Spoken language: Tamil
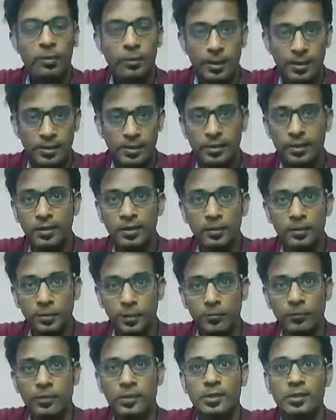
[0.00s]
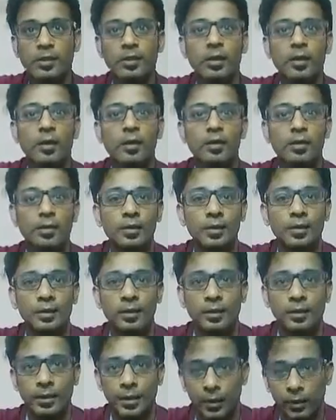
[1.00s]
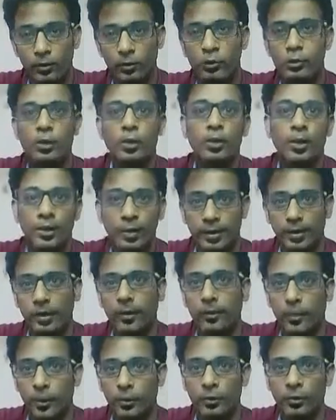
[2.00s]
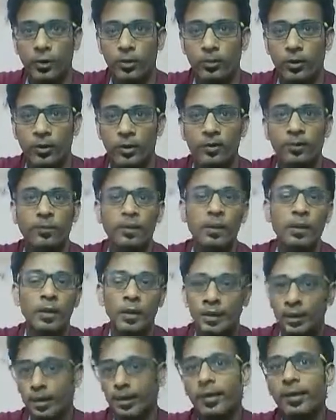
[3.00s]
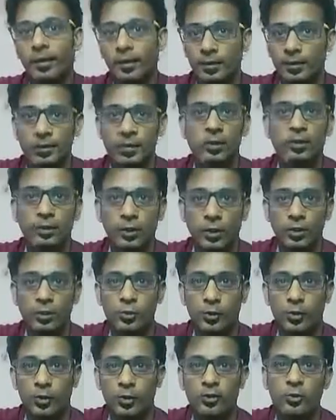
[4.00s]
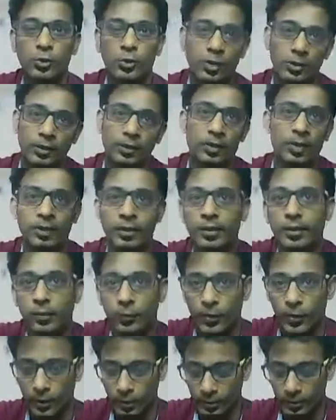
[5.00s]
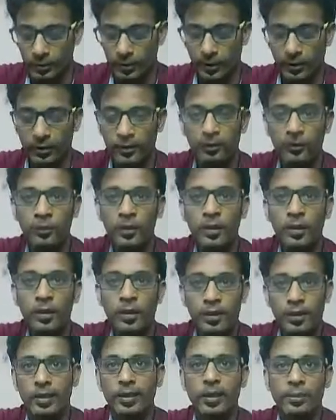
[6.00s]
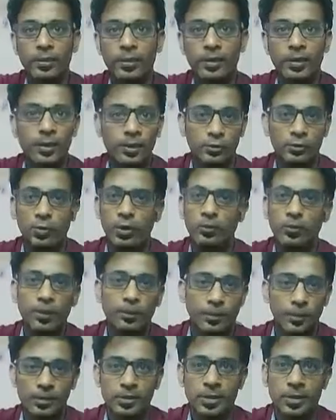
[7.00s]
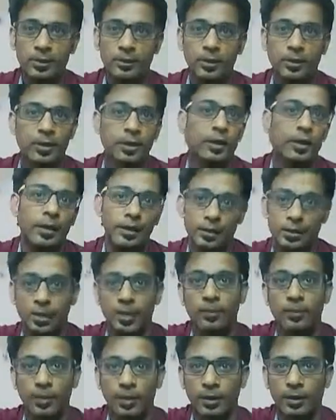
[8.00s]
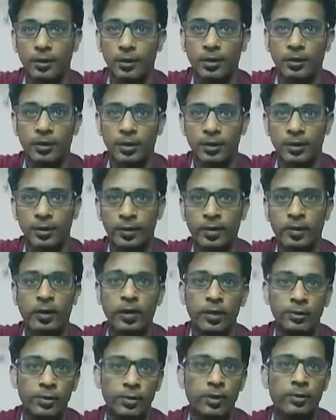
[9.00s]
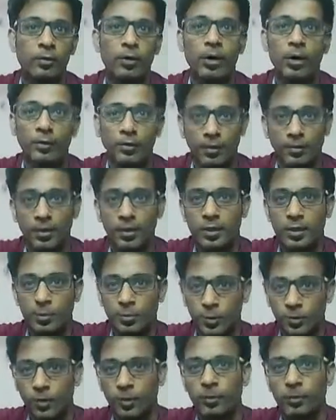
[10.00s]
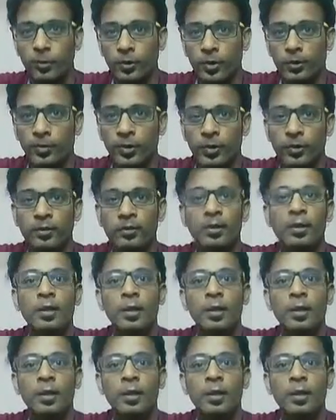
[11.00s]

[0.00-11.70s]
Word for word: பட் ஸ்டில் ப்ரொஃபஷ்னலாக இன்னும் கொஞ்சம் ஹேண்டில் பண்ணணும் அப்படின்னா இன்றைக்கி எனக்கு சில தாட்ஸ் வந்தது ஸோ அதுக்காக தான் இந்த வீடியோ எடுத்துகிட்டு இருக்கேன் என்ன அப்படின்னா நான் சொன்ன மாதிரி பர்சனல் இவெண்ட்டாக ஐ ஷேர் மை காண்டாக்ட் டீடைல் அதுவே நான் ஒரு ஈவெண்ட் மேனேஜர் மூலமாக போகிறேன் அப்படின்னா